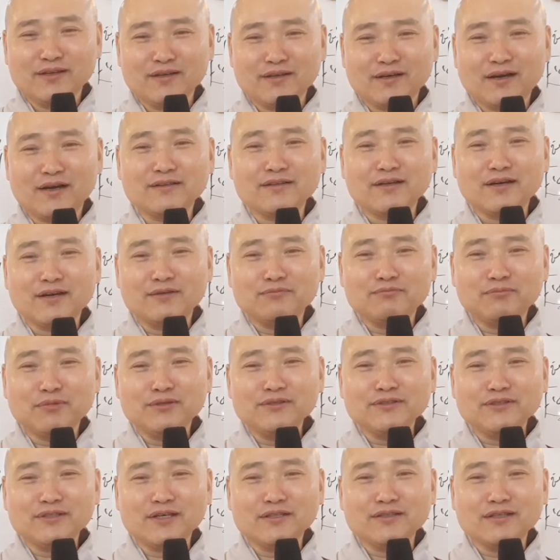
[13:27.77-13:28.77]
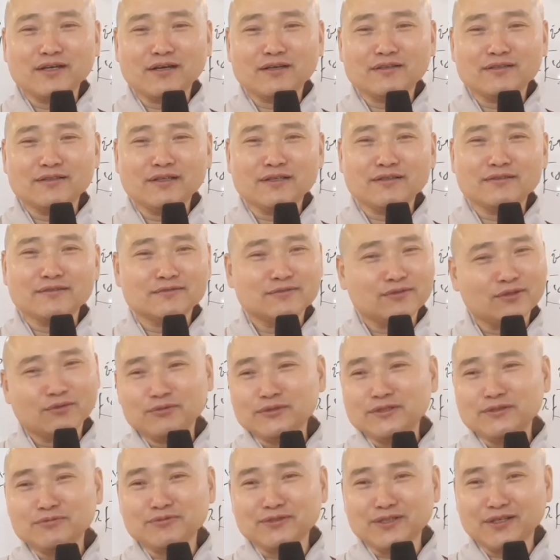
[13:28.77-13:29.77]
가다가 뻔히 가다가 그냥
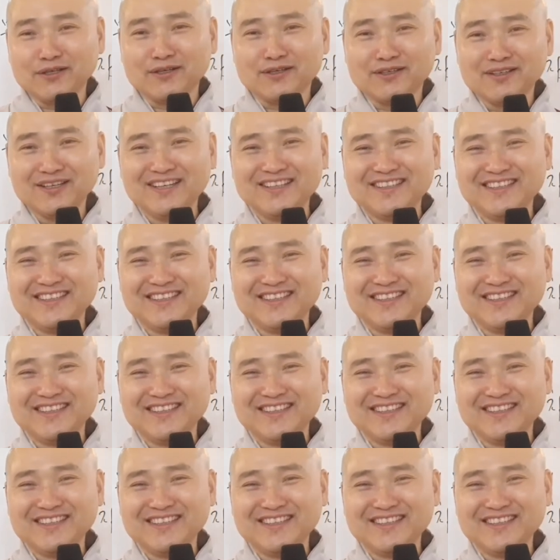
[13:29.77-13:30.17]
넘어지면 돼.